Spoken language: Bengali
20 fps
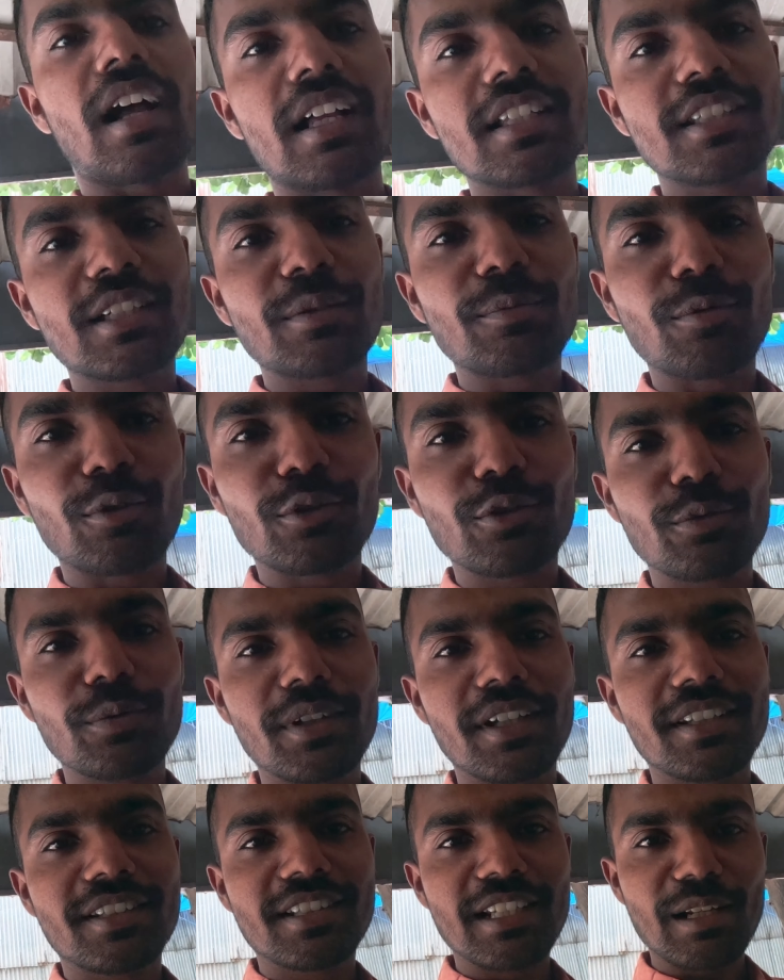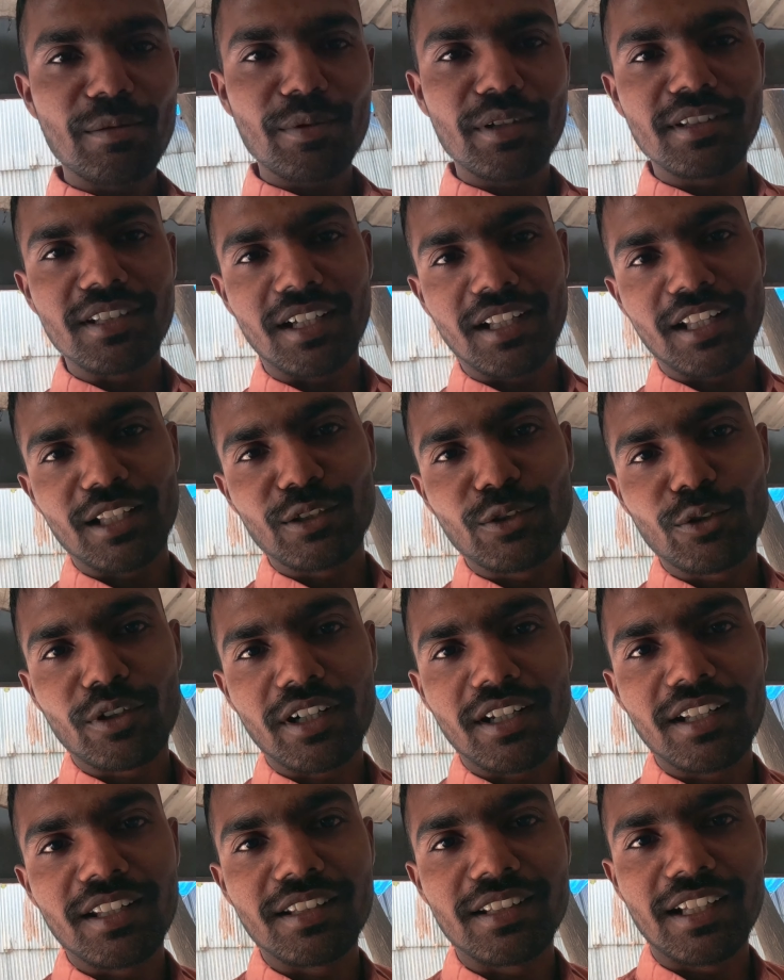আজকে প্রথমে এসেছিলাম এই দাদার
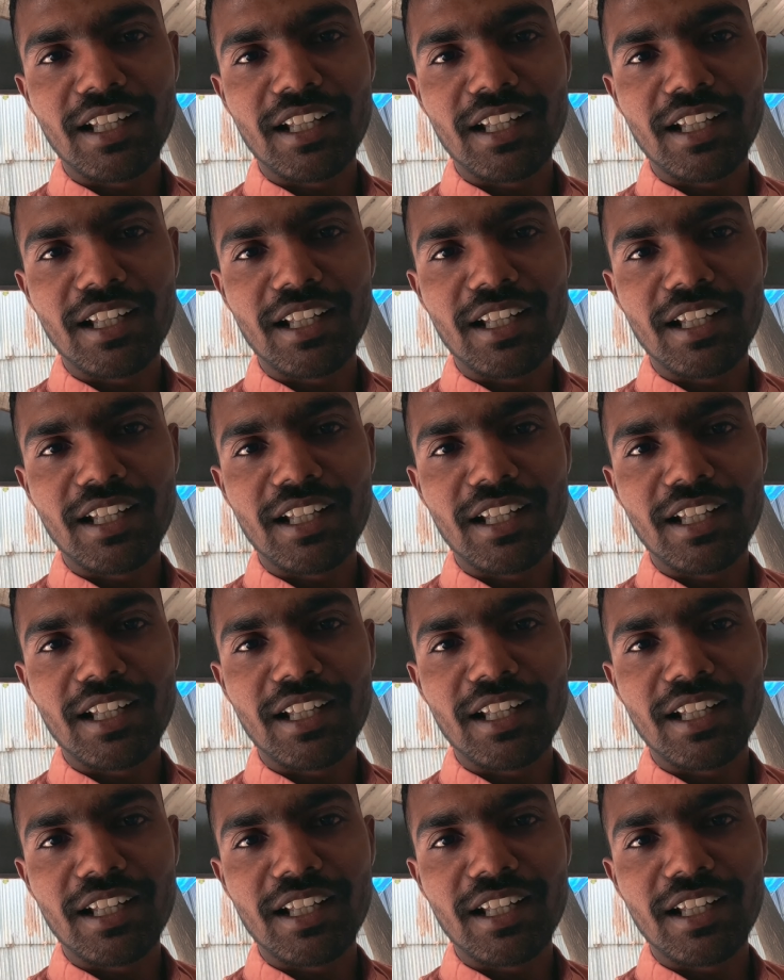দোকানে